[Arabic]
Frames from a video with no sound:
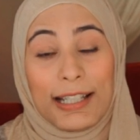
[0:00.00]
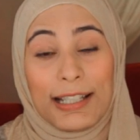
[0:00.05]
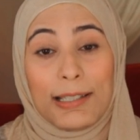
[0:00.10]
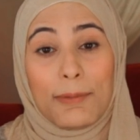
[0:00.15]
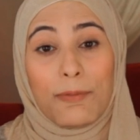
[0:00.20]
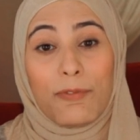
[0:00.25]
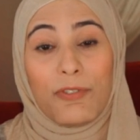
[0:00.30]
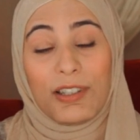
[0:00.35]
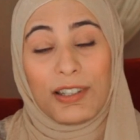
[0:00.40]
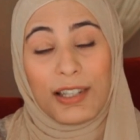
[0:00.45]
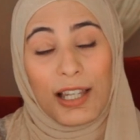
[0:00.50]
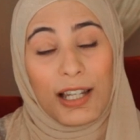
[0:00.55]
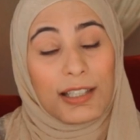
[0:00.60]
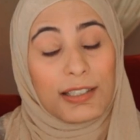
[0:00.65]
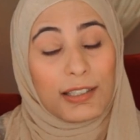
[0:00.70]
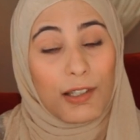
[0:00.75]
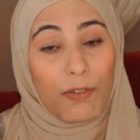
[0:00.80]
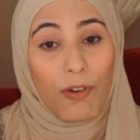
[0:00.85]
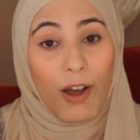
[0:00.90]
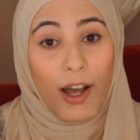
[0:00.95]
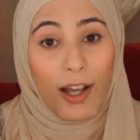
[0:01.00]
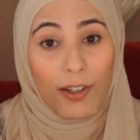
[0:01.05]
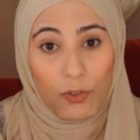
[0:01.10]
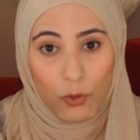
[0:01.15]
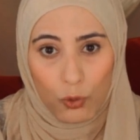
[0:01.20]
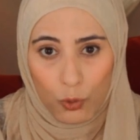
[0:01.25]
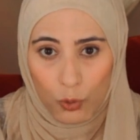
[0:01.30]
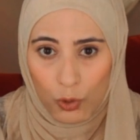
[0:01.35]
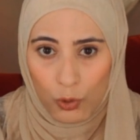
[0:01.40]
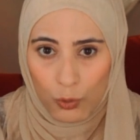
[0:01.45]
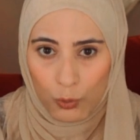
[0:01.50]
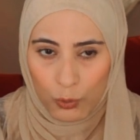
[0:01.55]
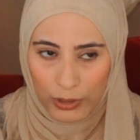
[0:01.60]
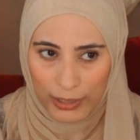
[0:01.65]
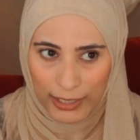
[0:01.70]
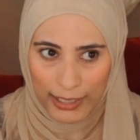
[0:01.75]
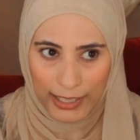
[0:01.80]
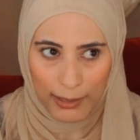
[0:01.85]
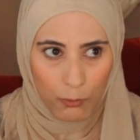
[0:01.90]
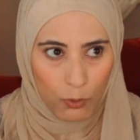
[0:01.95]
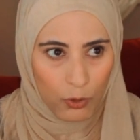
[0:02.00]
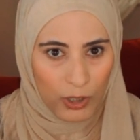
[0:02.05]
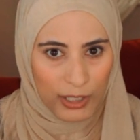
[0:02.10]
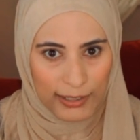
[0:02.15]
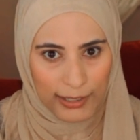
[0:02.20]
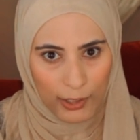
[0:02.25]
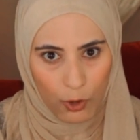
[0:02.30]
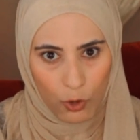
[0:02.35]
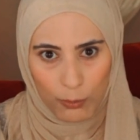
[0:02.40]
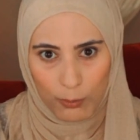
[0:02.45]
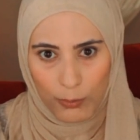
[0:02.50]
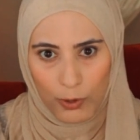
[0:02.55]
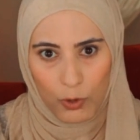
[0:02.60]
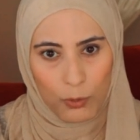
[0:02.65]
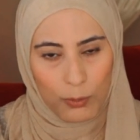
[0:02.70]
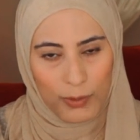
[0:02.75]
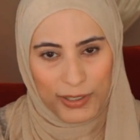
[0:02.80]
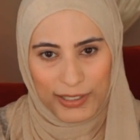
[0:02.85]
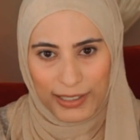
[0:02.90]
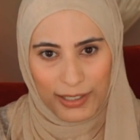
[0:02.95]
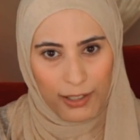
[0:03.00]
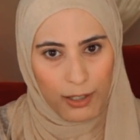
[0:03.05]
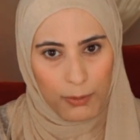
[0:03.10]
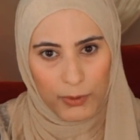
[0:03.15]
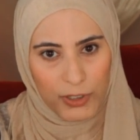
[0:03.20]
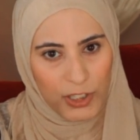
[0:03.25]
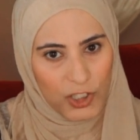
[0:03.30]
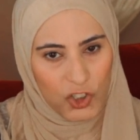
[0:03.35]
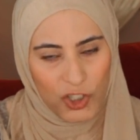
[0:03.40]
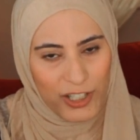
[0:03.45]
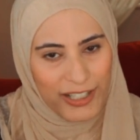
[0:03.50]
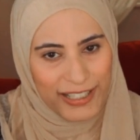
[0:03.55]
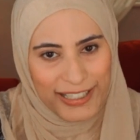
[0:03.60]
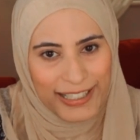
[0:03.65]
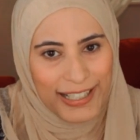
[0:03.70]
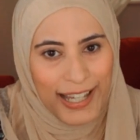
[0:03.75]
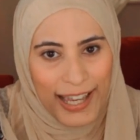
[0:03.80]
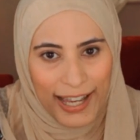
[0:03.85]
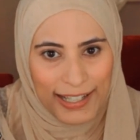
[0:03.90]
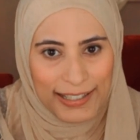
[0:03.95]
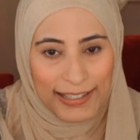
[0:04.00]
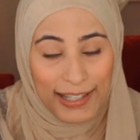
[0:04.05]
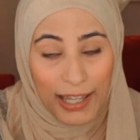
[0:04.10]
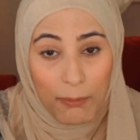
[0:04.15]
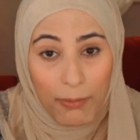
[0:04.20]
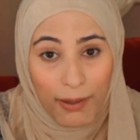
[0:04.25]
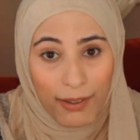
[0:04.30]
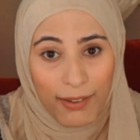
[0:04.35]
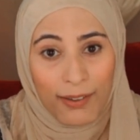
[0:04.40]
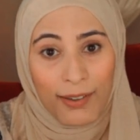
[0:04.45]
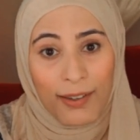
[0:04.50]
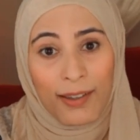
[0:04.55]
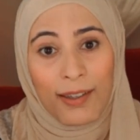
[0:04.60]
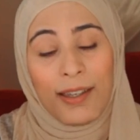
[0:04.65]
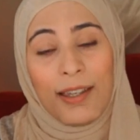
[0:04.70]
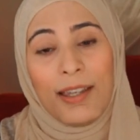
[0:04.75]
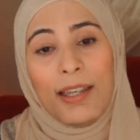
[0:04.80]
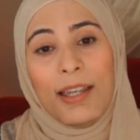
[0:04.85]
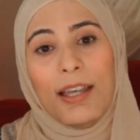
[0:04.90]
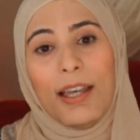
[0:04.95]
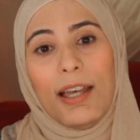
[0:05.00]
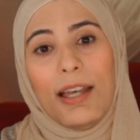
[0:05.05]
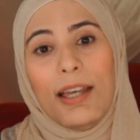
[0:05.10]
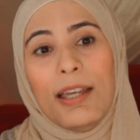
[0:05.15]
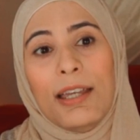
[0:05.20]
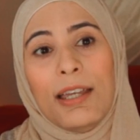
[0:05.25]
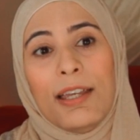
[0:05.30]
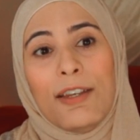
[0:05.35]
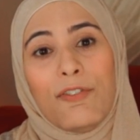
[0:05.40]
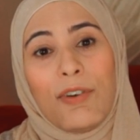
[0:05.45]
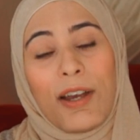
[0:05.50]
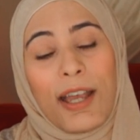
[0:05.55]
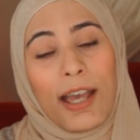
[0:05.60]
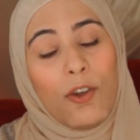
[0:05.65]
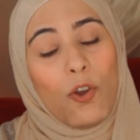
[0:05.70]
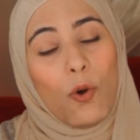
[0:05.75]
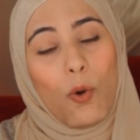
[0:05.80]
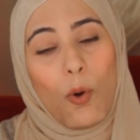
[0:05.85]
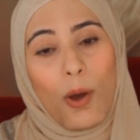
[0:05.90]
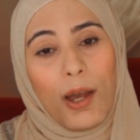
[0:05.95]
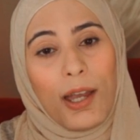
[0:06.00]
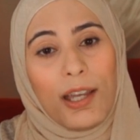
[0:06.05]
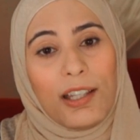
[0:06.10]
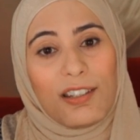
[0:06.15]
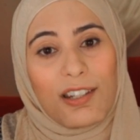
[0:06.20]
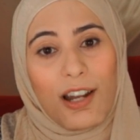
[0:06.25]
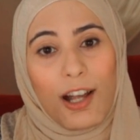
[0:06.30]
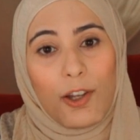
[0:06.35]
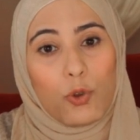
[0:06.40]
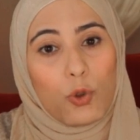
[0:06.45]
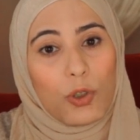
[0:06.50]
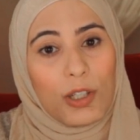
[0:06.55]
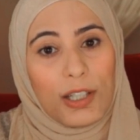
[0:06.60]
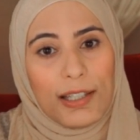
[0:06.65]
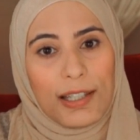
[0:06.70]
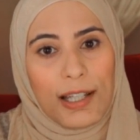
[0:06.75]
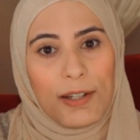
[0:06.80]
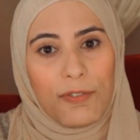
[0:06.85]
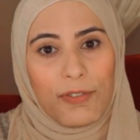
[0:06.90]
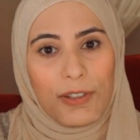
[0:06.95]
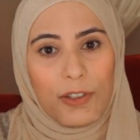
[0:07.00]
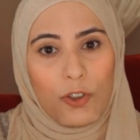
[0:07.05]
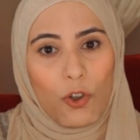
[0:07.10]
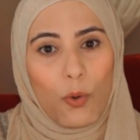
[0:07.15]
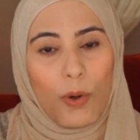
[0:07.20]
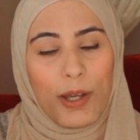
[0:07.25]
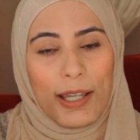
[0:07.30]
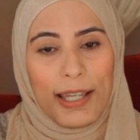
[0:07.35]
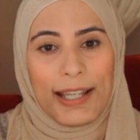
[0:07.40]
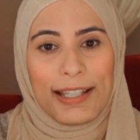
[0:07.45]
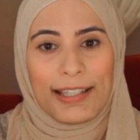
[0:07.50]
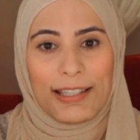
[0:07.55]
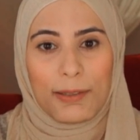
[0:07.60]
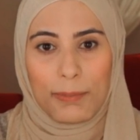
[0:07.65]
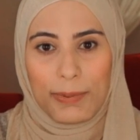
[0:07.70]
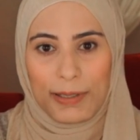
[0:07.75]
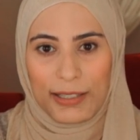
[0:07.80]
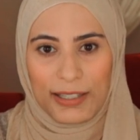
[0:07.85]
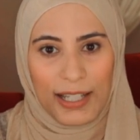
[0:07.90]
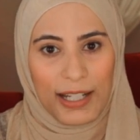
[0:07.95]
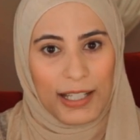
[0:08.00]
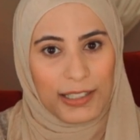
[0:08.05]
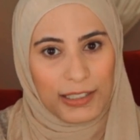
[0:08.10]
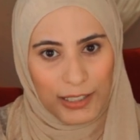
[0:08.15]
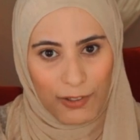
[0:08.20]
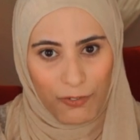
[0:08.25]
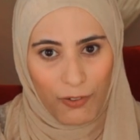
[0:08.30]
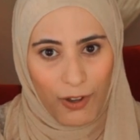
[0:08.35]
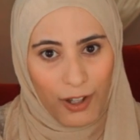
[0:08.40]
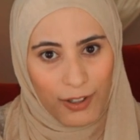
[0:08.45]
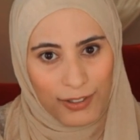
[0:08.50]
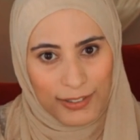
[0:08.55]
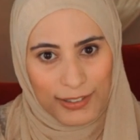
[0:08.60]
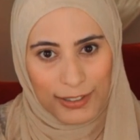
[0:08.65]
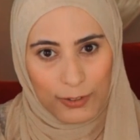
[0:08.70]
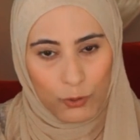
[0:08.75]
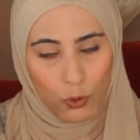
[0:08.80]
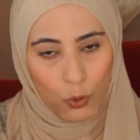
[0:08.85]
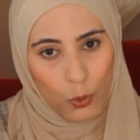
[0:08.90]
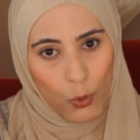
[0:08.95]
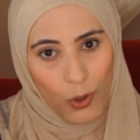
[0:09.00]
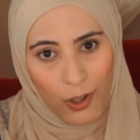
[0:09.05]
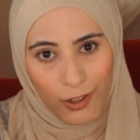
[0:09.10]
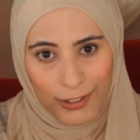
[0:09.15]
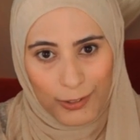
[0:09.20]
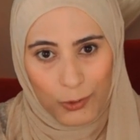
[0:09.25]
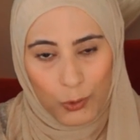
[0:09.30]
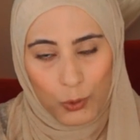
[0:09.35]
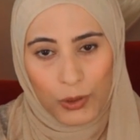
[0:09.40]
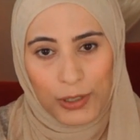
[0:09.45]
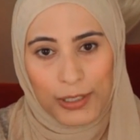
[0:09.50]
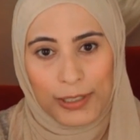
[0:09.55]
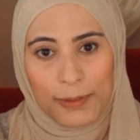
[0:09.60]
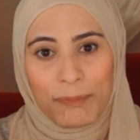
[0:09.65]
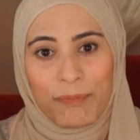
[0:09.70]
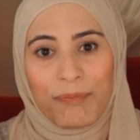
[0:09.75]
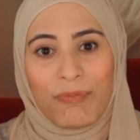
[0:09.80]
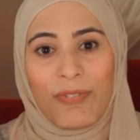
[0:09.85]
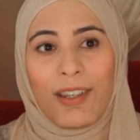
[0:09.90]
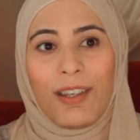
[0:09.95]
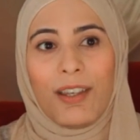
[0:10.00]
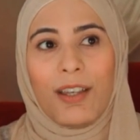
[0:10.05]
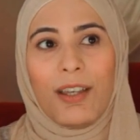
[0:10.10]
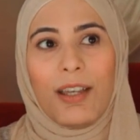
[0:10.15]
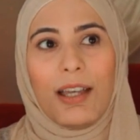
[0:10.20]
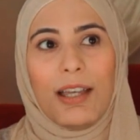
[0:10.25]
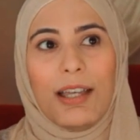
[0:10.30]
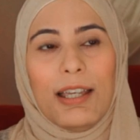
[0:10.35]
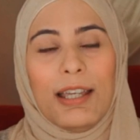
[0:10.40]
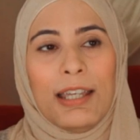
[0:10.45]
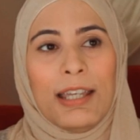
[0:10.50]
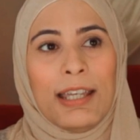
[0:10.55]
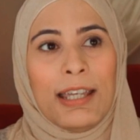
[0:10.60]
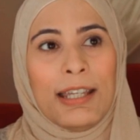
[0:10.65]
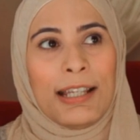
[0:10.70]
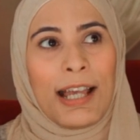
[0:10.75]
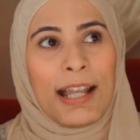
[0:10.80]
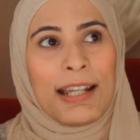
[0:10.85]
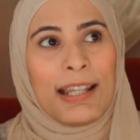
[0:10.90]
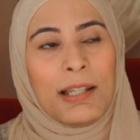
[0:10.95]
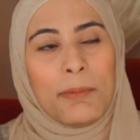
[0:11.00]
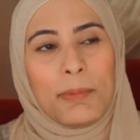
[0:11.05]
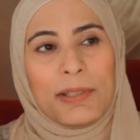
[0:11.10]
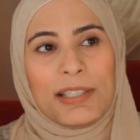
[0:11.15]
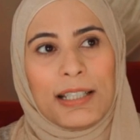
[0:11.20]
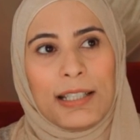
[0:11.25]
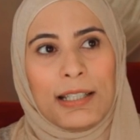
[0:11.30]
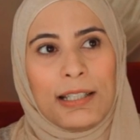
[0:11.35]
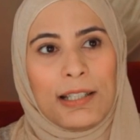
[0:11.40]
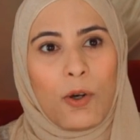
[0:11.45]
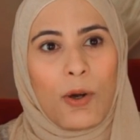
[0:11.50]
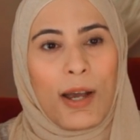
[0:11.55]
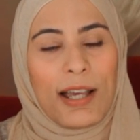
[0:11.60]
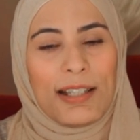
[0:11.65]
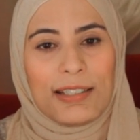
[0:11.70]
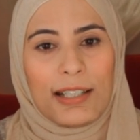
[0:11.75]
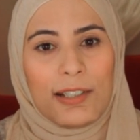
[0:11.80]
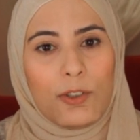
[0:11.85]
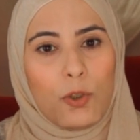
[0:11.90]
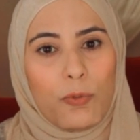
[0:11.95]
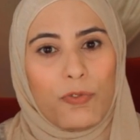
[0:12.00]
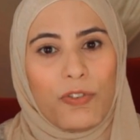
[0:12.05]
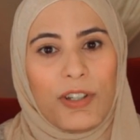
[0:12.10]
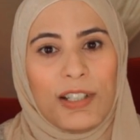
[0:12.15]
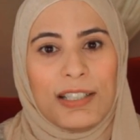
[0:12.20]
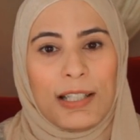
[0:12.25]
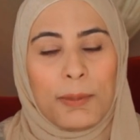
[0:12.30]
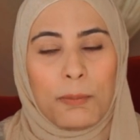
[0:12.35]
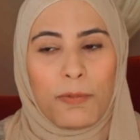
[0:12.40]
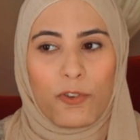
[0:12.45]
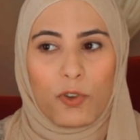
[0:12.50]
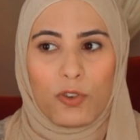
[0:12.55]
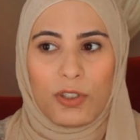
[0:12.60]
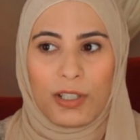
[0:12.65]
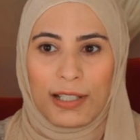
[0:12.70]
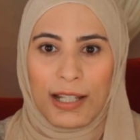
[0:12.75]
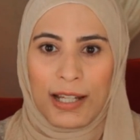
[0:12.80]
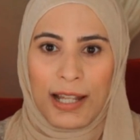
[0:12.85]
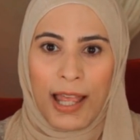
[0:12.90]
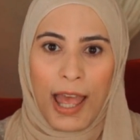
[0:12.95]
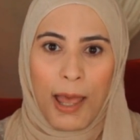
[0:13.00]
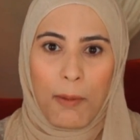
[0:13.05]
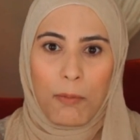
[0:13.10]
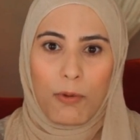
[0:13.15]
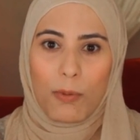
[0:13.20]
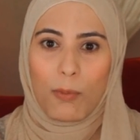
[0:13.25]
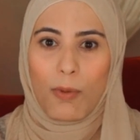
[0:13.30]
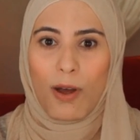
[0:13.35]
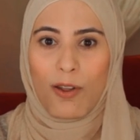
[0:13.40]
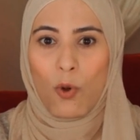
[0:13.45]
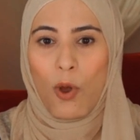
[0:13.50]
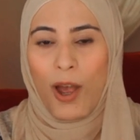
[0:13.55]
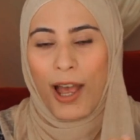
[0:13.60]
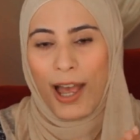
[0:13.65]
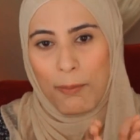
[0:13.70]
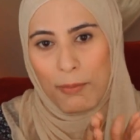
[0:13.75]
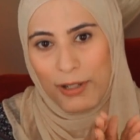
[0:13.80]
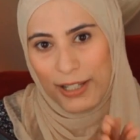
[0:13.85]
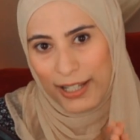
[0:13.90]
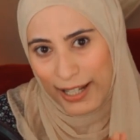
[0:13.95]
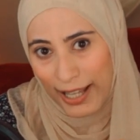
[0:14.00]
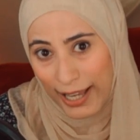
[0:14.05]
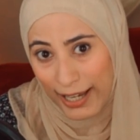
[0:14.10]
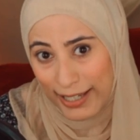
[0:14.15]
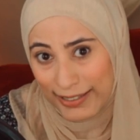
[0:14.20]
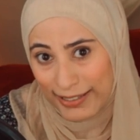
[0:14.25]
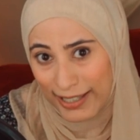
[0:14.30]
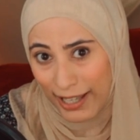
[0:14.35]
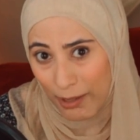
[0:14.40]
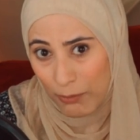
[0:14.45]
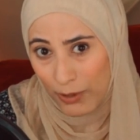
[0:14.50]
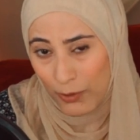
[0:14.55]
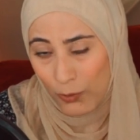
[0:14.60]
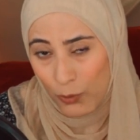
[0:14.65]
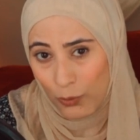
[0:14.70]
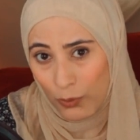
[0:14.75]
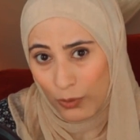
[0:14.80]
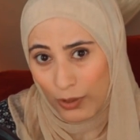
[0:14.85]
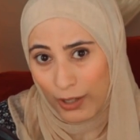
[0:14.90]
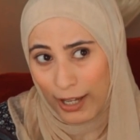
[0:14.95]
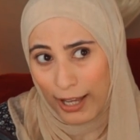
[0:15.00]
يكتب في الثلاث صفحات دول واللي هي ممكن تاخد منه مثلا 15 دقيقه كتابه آه، فكان هو واخد راحته جدا في ان هو يكتب الثلاث صفحات الطوال دول آه، يعني انا مثلا لو عايزه اطلب فديه المفروض ان انا قبل ما اروح اعمل اللي انا عايزه اعمله